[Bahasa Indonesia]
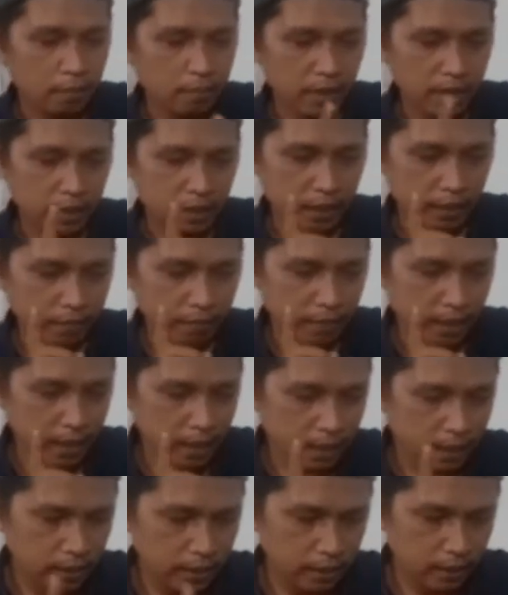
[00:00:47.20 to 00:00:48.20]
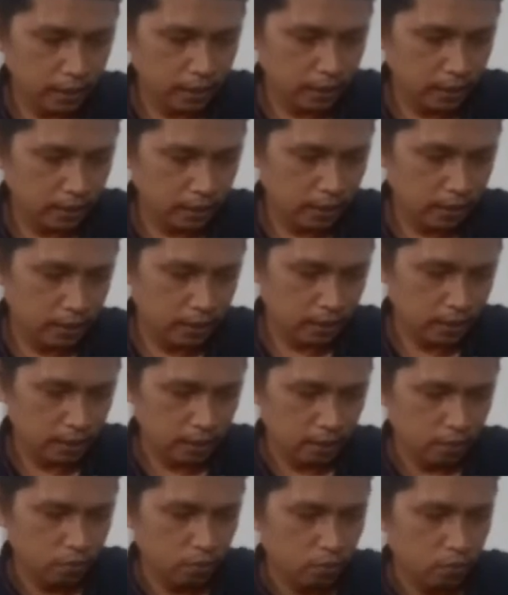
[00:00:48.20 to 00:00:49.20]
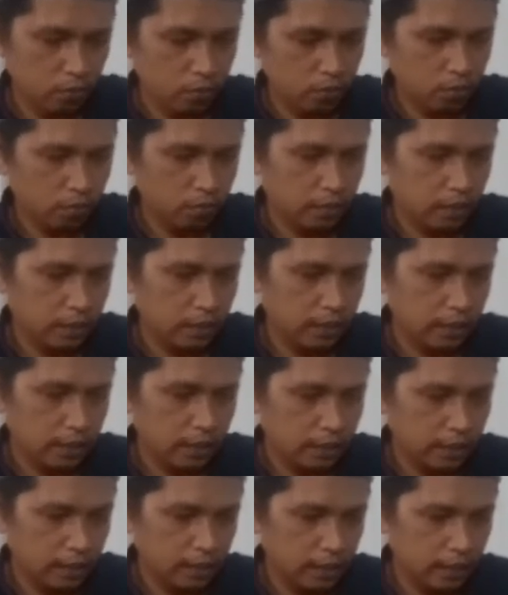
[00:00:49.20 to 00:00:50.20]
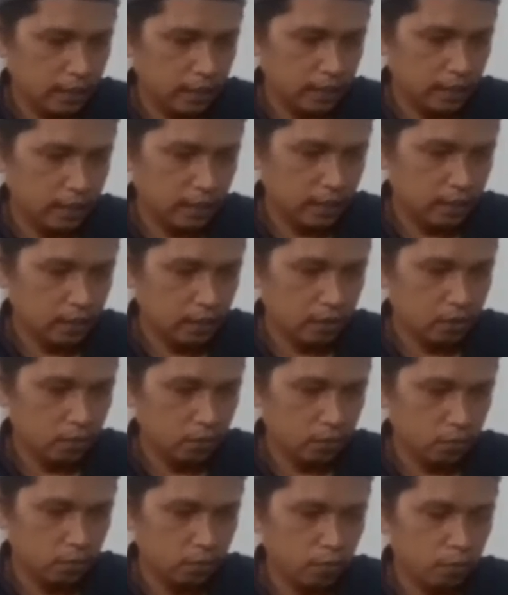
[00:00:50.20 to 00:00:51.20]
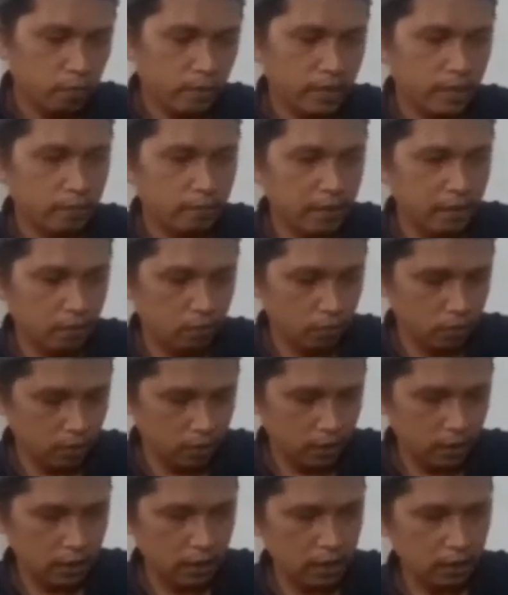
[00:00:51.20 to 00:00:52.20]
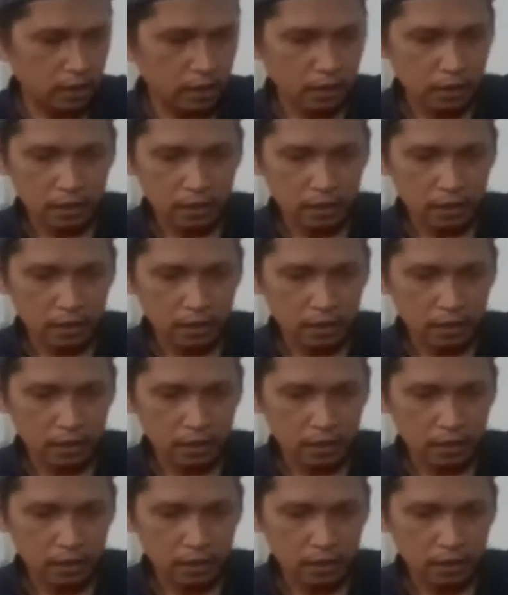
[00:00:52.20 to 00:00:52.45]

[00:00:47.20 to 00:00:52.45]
pakai magnet untuk merekatkan ininya cukup lumayan bagus ini